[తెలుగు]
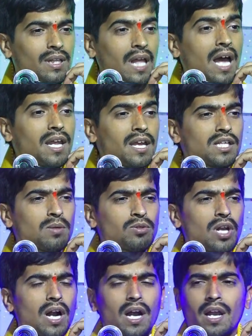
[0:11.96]
దానికే
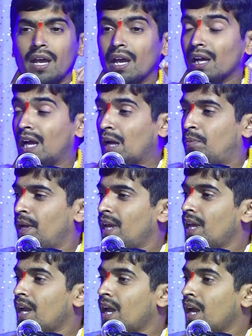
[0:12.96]
చెబుతున్నాడండి
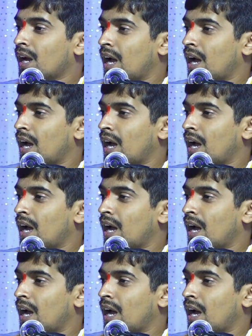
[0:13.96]
గభీరే